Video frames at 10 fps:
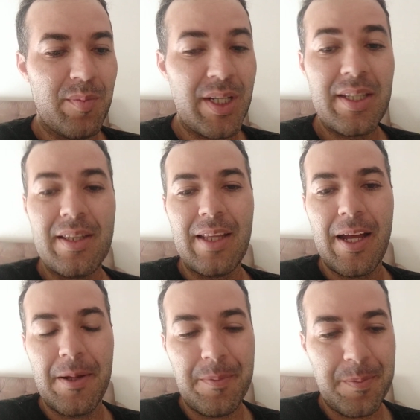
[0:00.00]

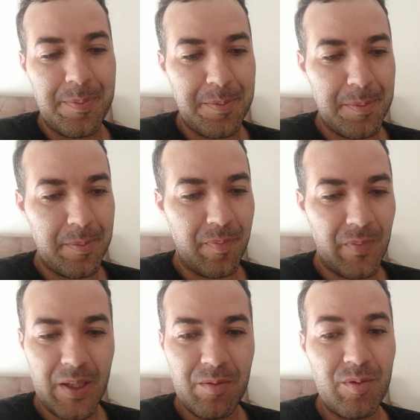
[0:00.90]
meditar.
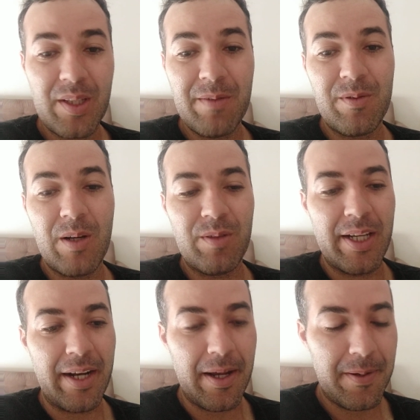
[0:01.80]
Então não tem o que
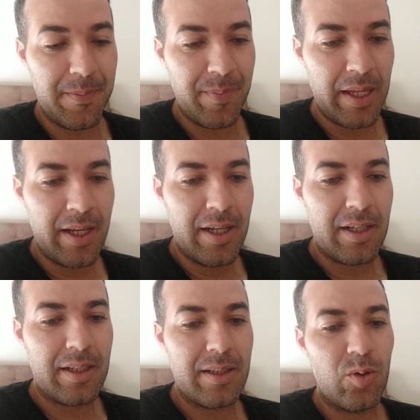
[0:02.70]
alterar.
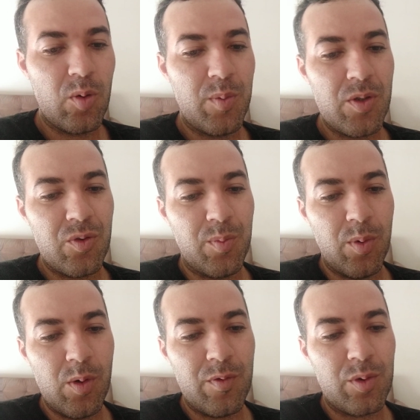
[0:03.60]
Gritou, pois, o
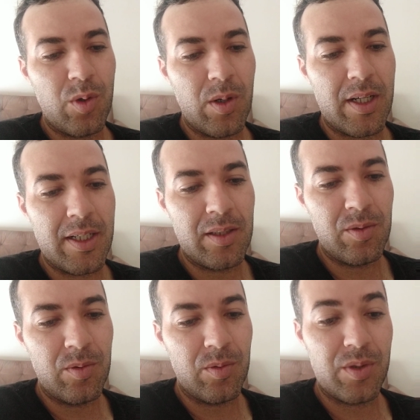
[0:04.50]
povo,
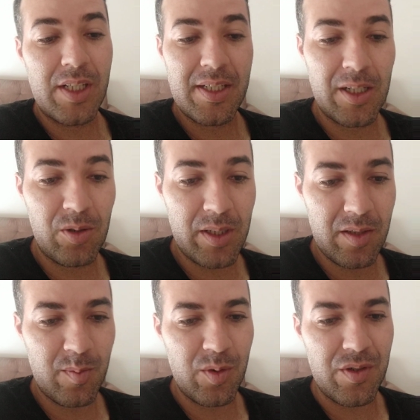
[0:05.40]
tocando o sacerdote
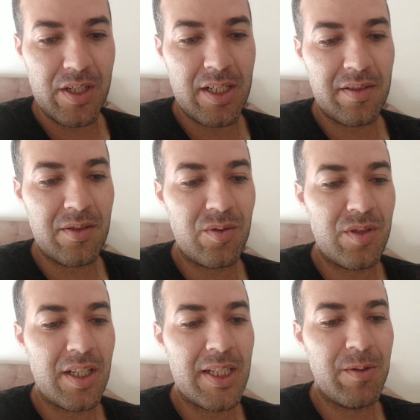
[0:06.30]
as buzinas, e
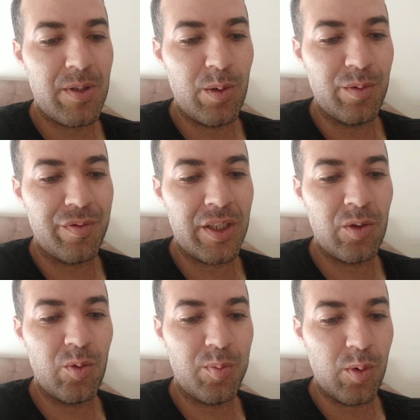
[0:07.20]
sucedeu que,
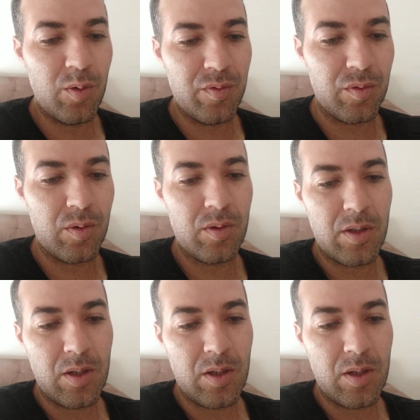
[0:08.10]
ouvindo o povo